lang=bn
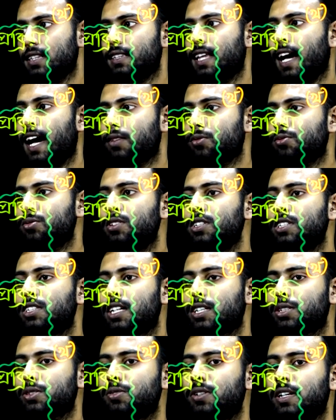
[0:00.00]
ধাতু
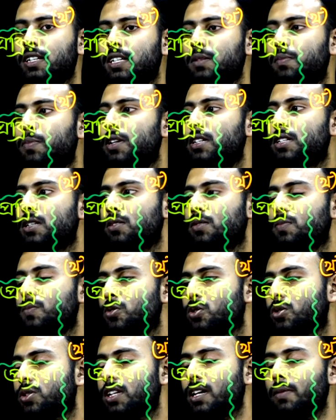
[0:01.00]
নিষ্কাশন একটি বিজারণ
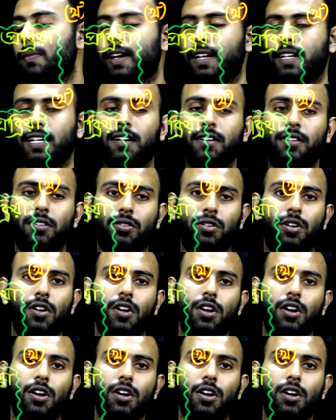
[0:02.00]
প্রক্রিয়া ব্যাখ্যা করো